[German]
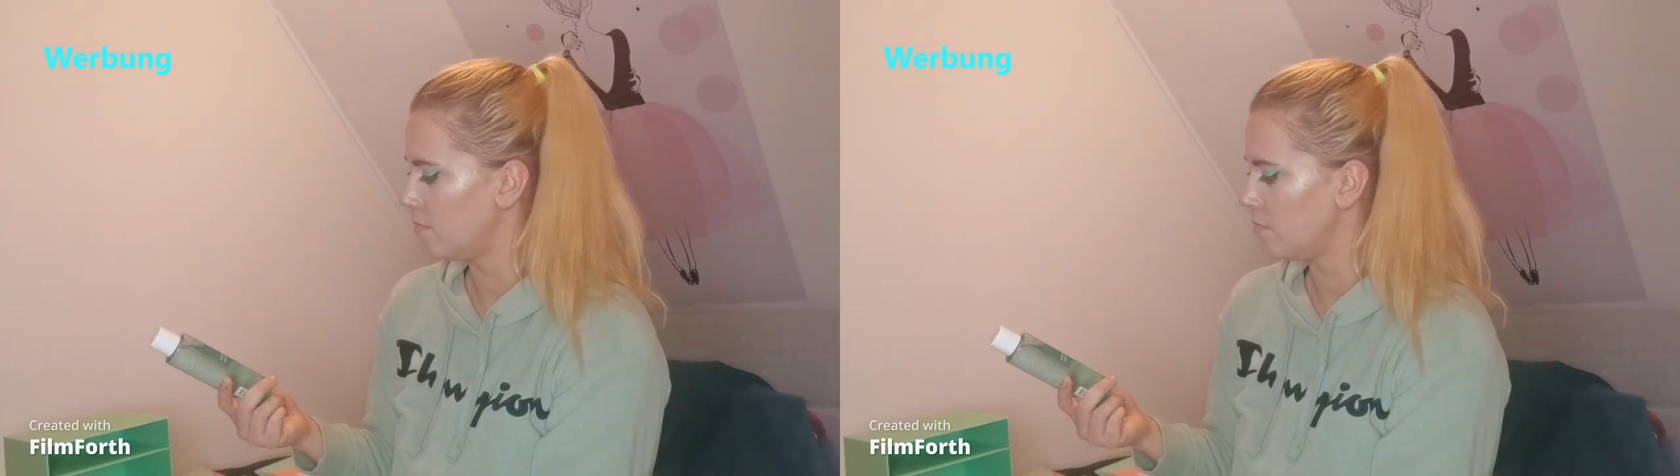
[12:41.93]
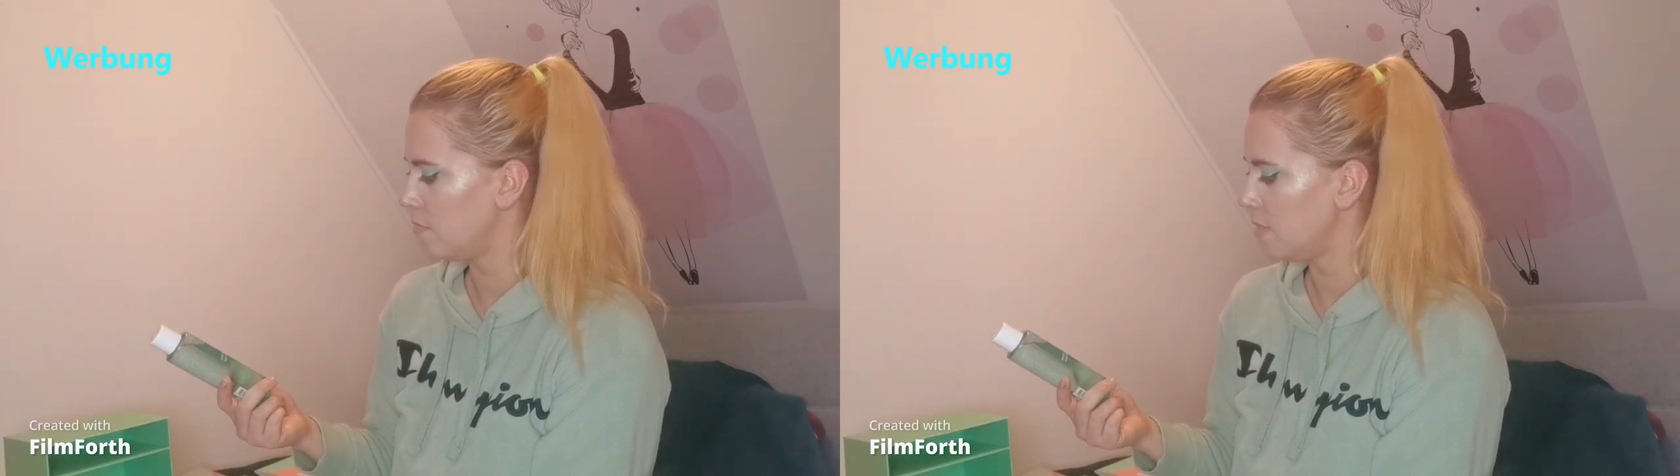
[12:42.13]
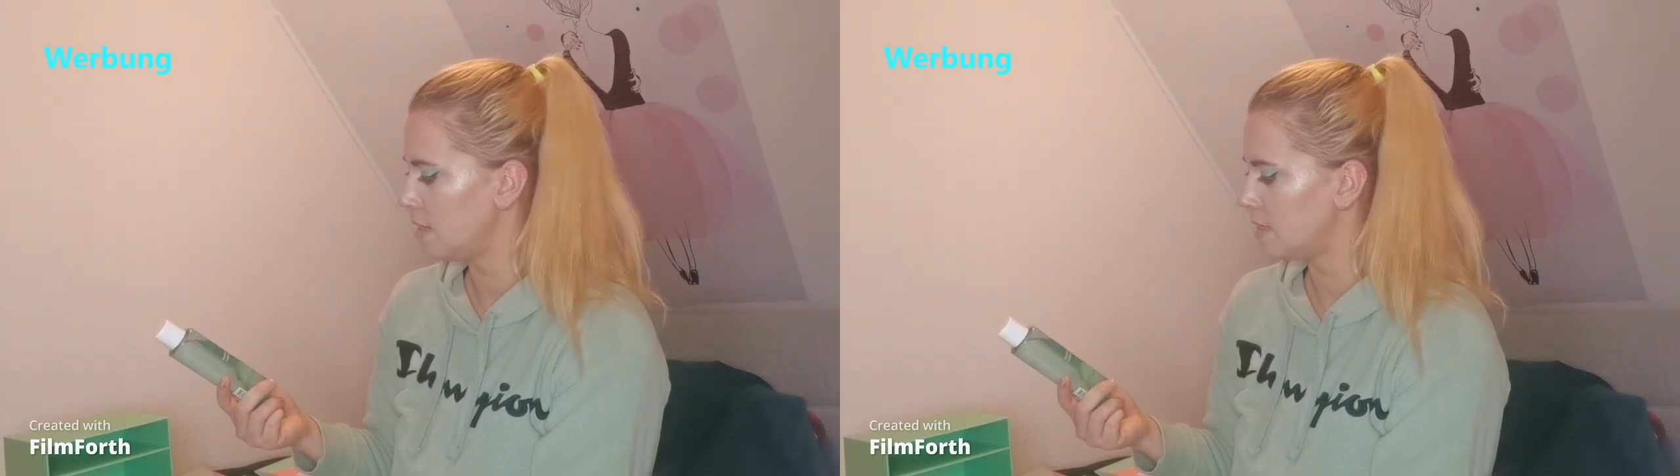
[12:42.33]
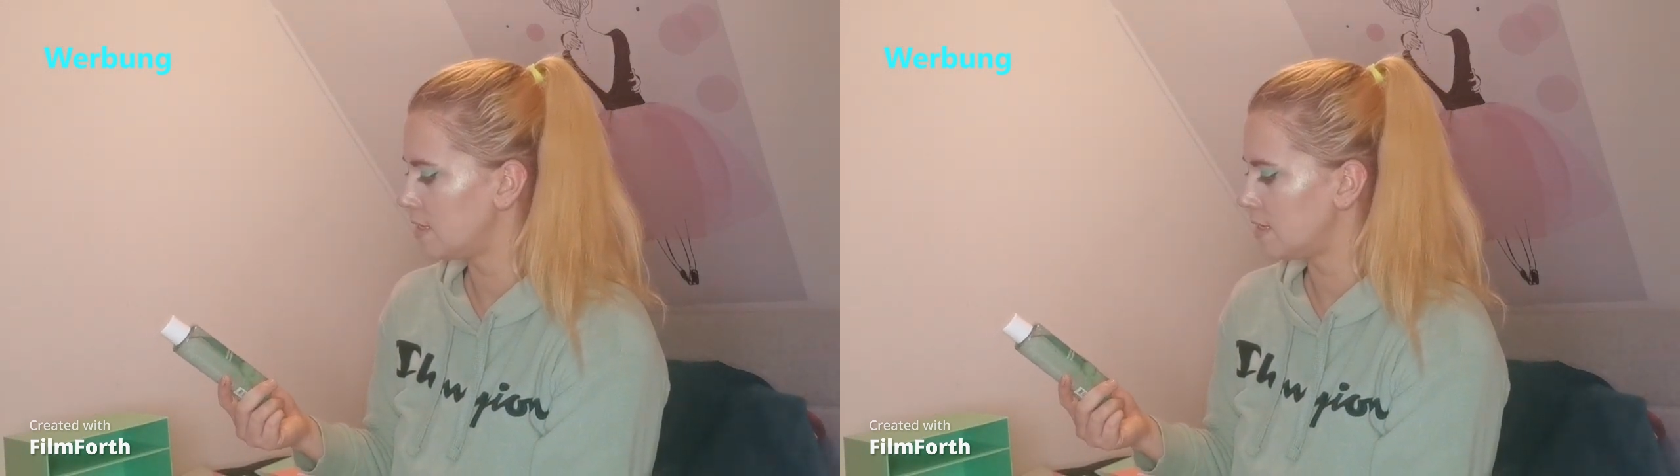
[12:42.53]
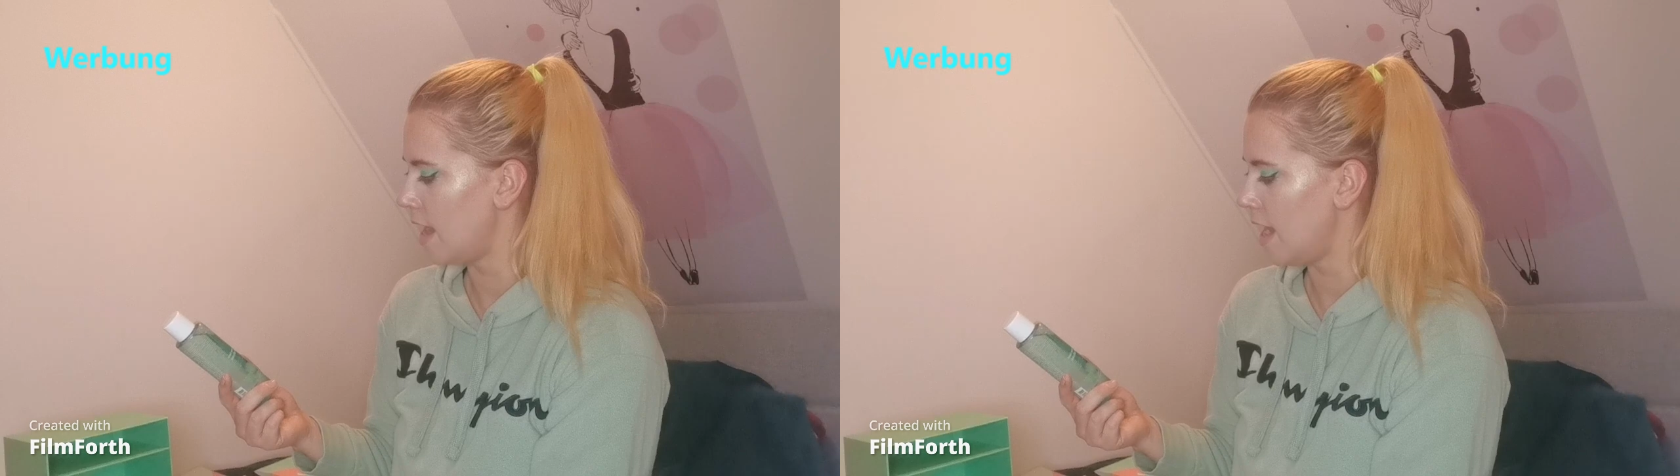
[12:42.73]

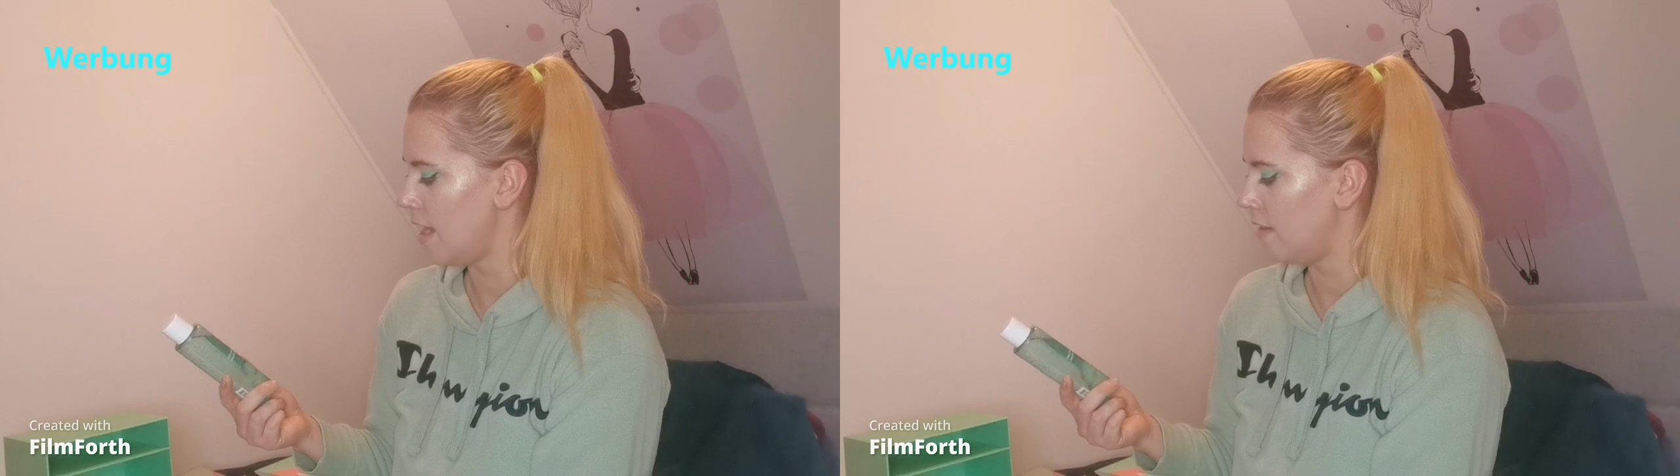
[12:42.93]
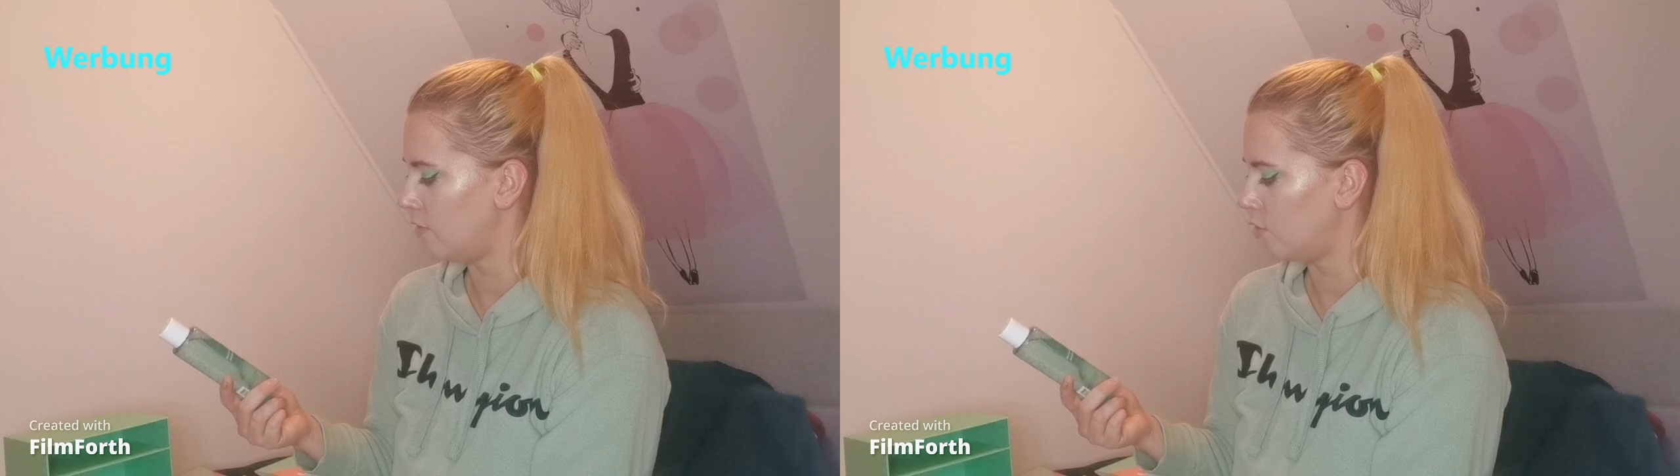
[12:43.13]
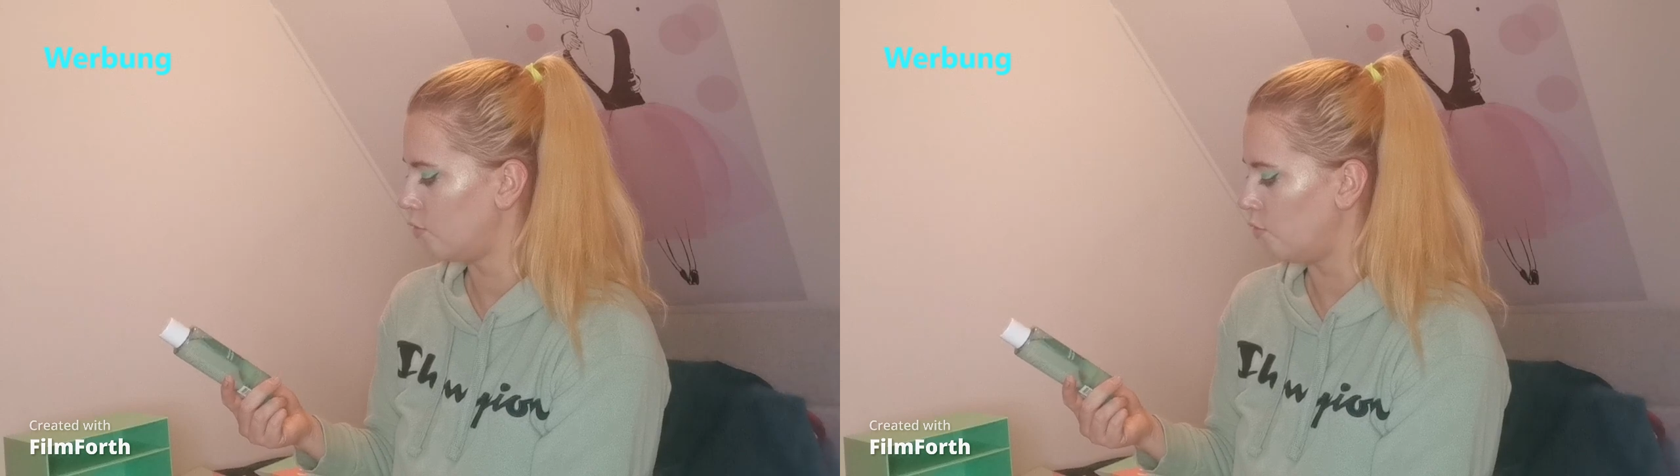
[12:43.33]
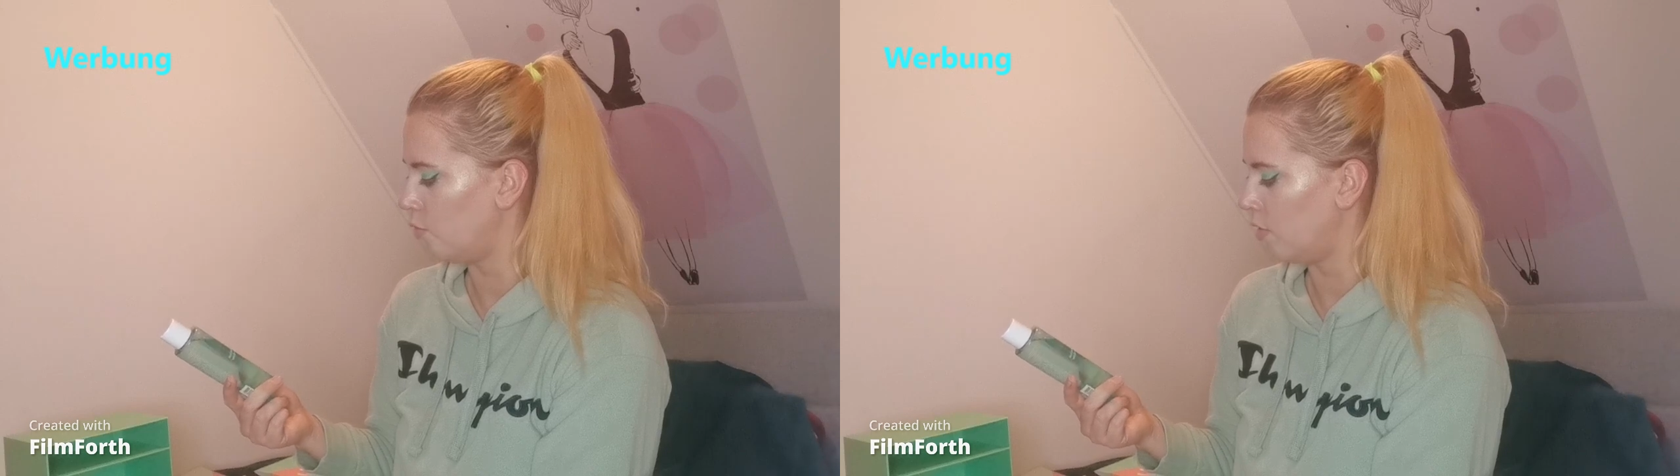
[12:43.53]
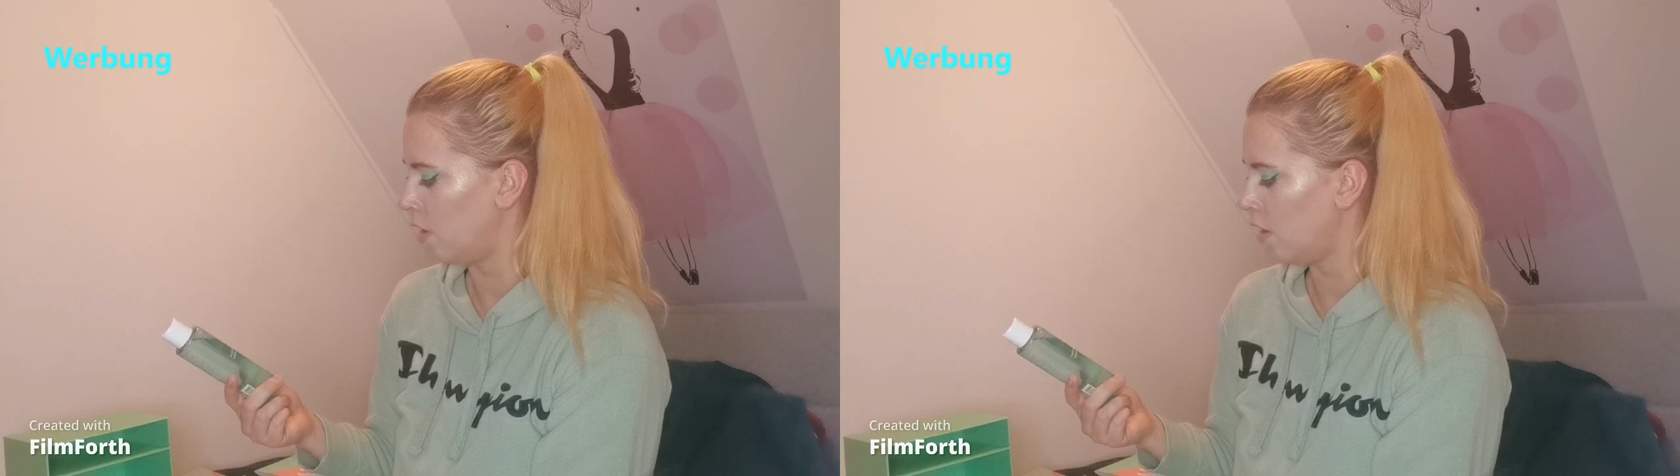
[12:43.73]

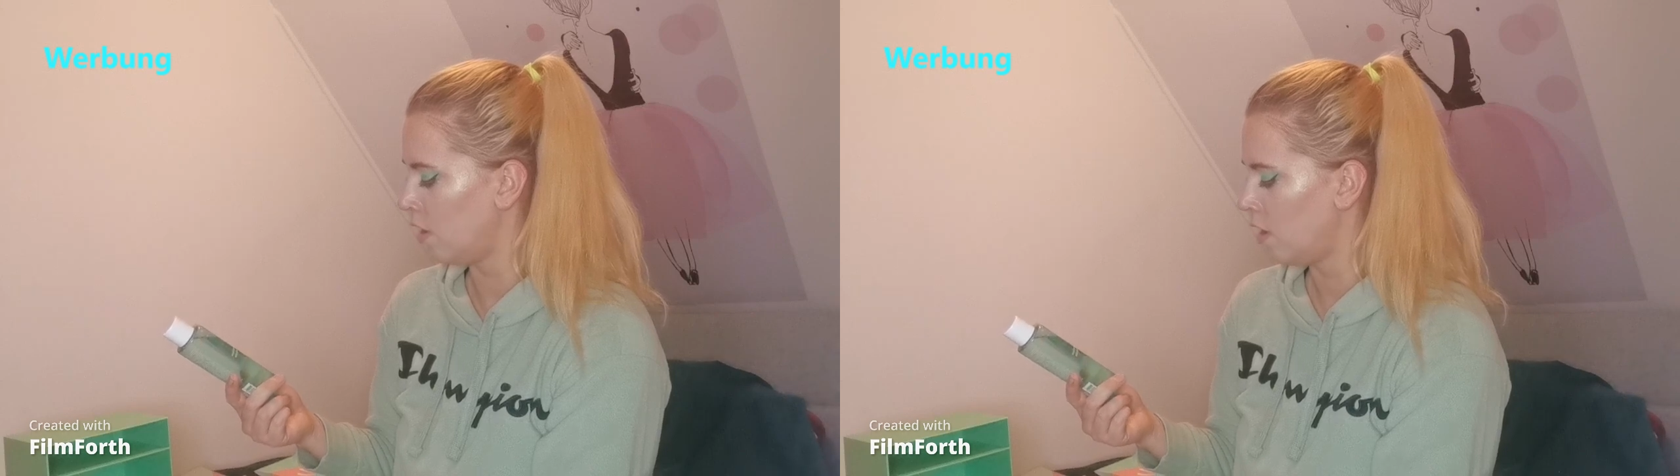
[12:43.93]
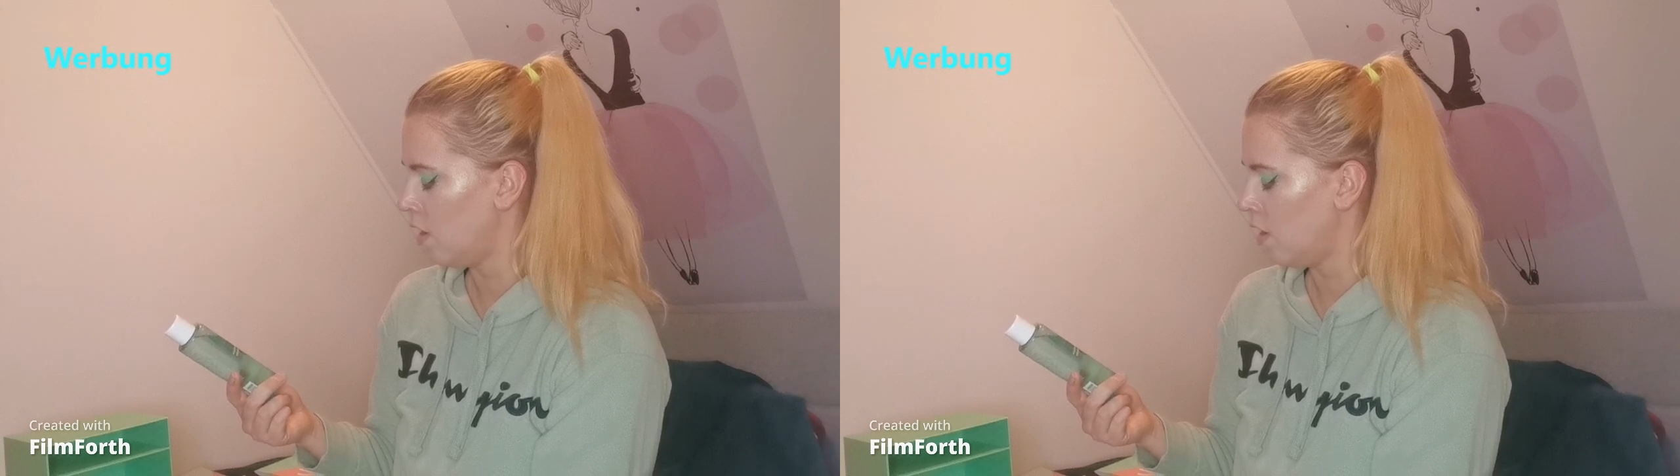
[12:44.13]
Micellentoner,